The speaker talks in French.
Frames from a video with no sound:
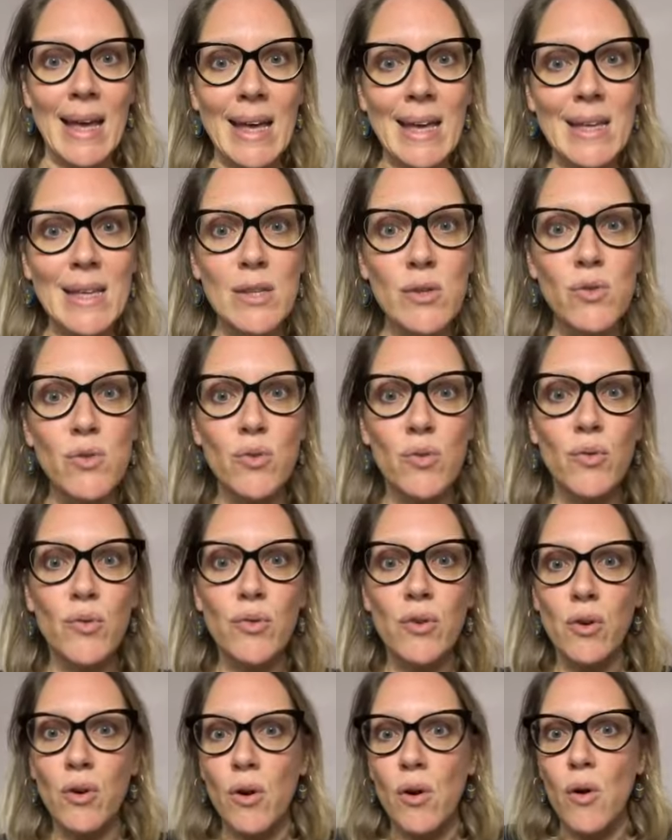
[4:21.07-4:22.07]
Et il se
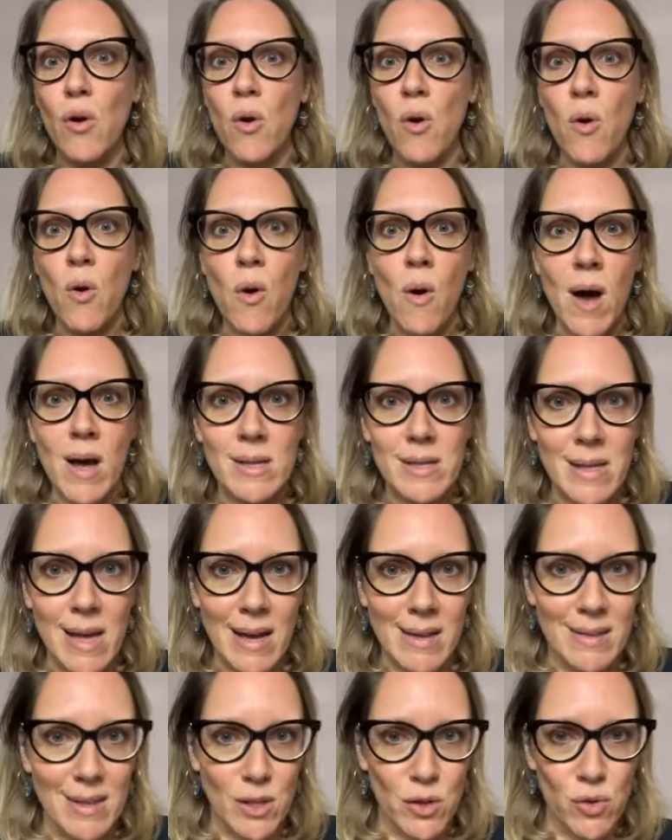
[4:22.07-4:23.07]
trouve que le
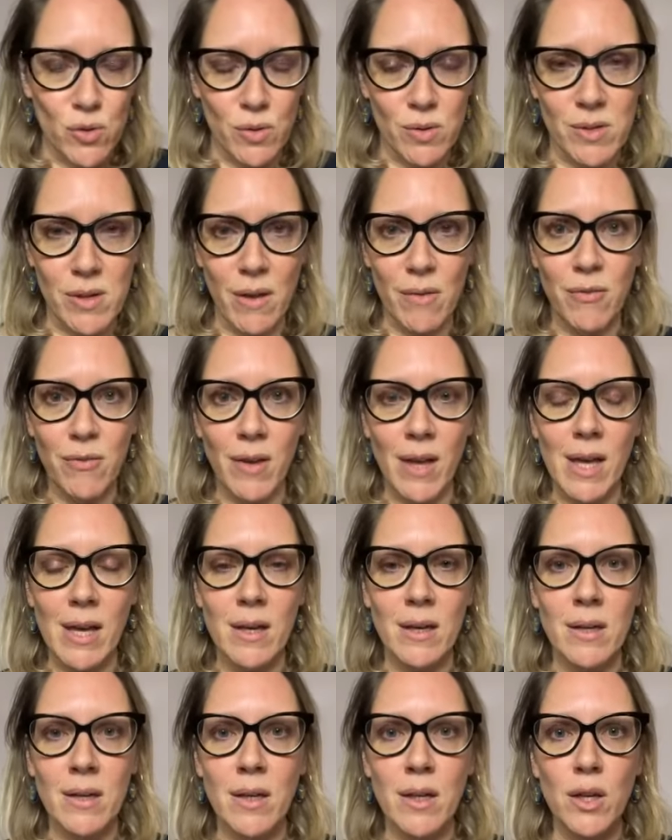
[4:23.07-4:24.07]
hasard des choses a fait
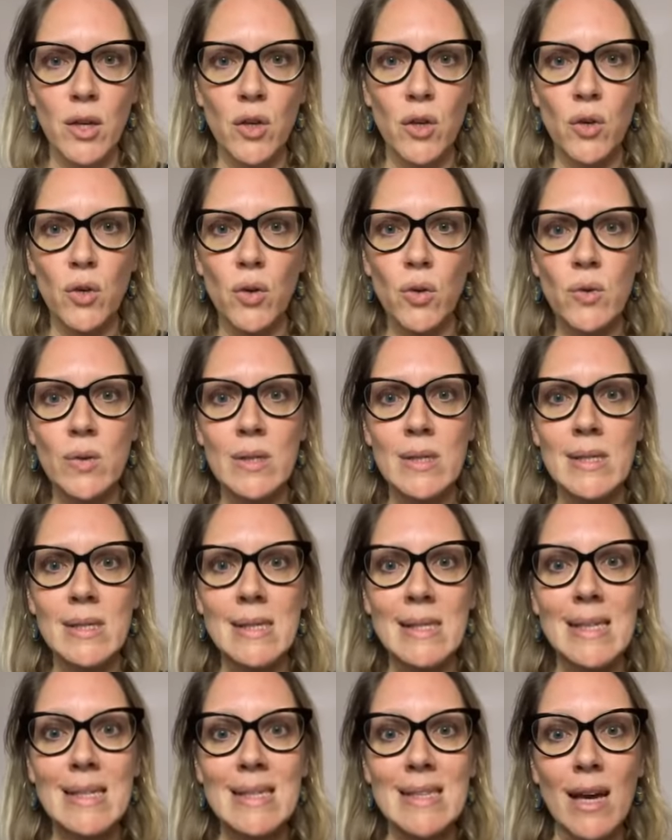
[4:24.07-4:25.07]
que
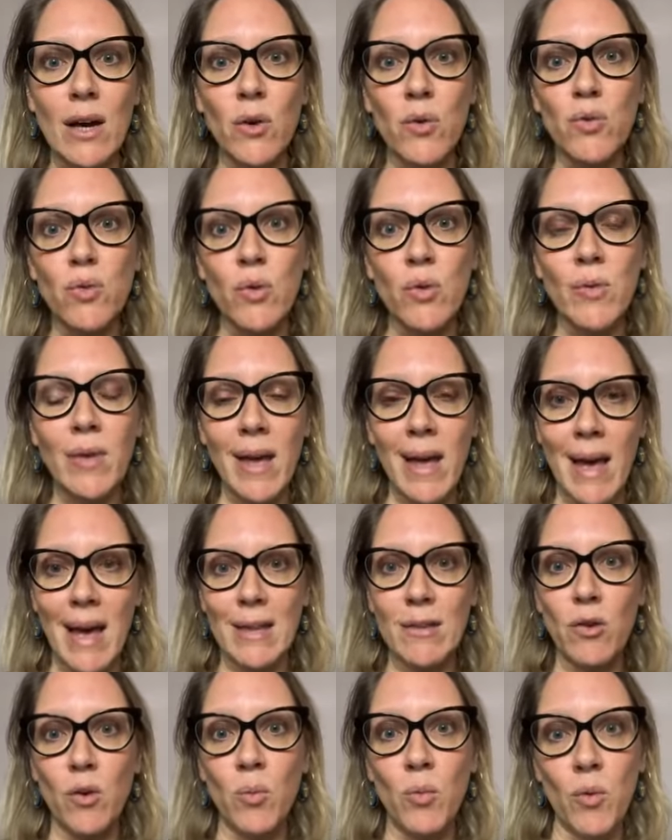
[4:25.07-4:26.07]
ce qui s'est retrouvé
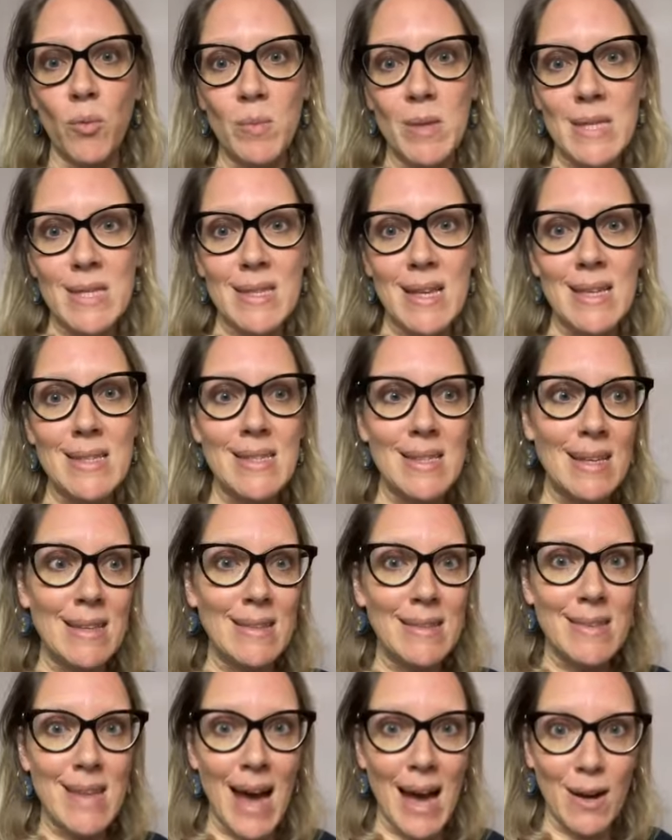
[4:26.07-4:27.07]
être mon business,
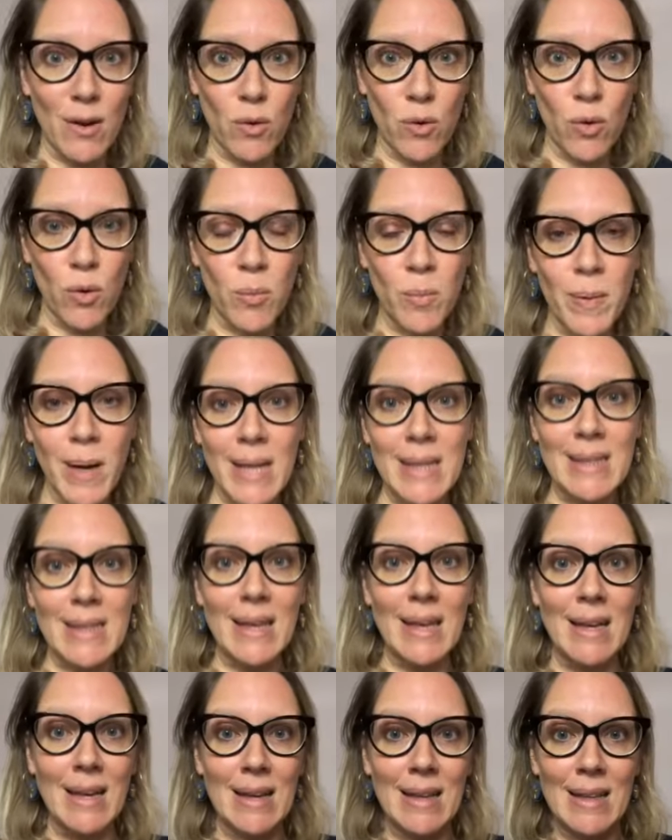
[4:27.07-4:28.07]
c'est
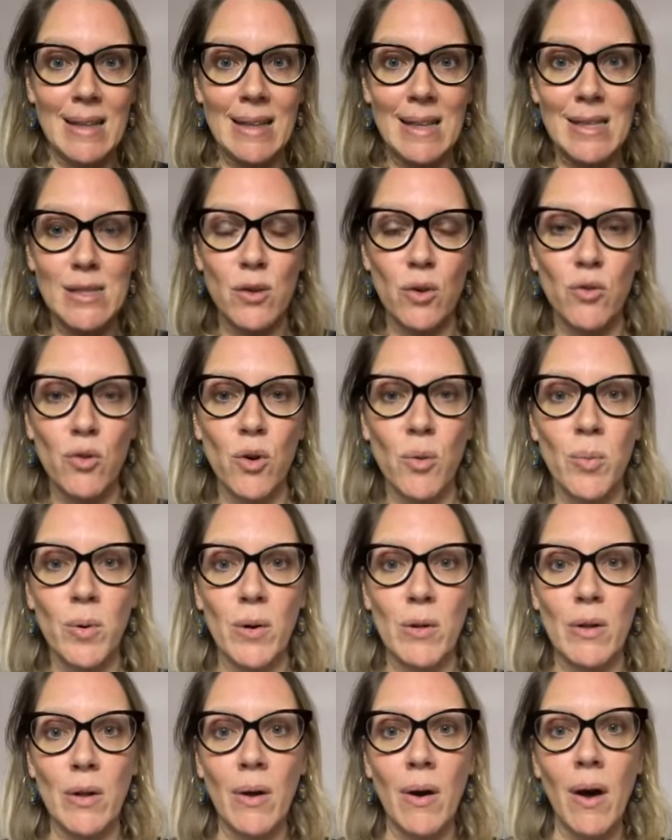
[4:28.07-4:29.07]
d'accompagner des
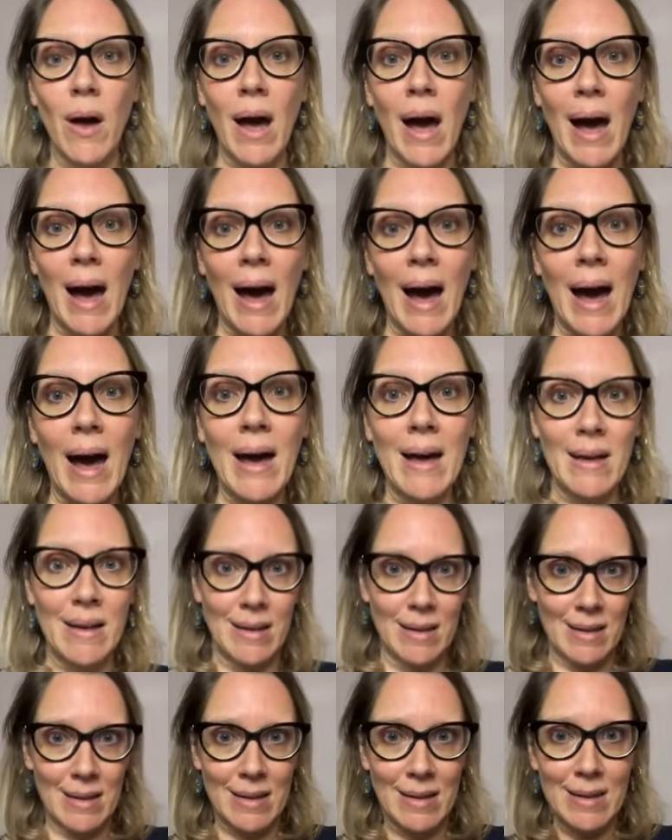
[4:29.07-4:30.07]
entrepreneurs à
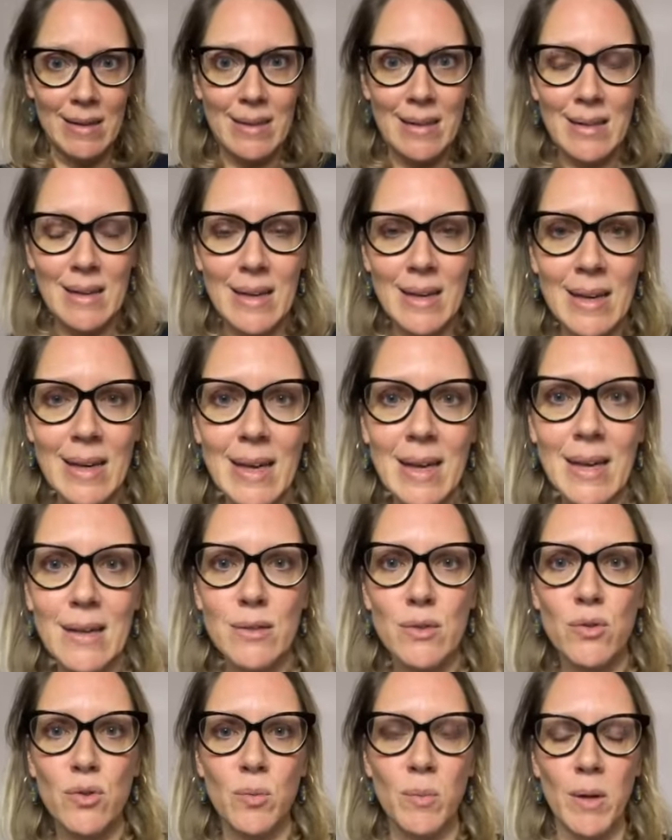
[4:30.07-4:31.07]
créer
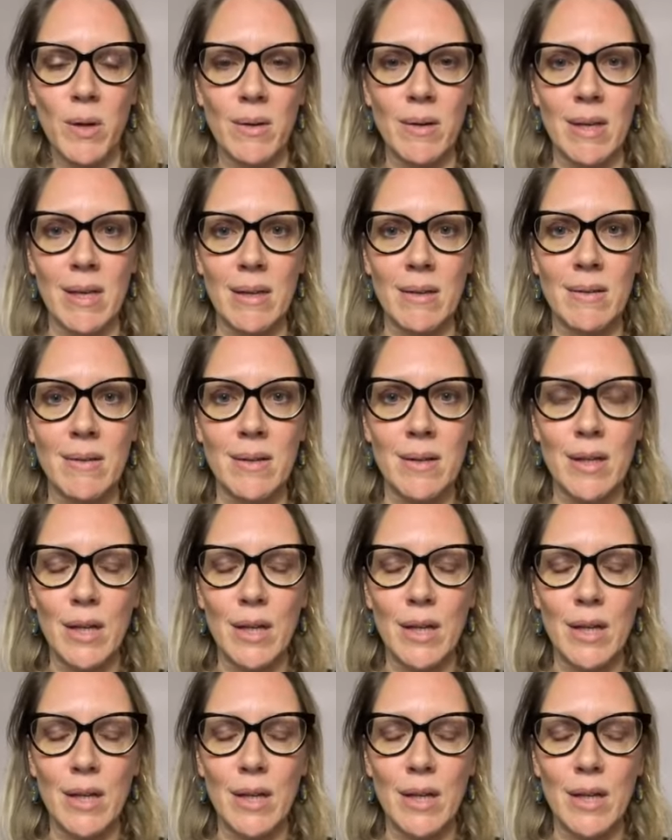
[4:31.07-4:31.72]
un sommet en ligne.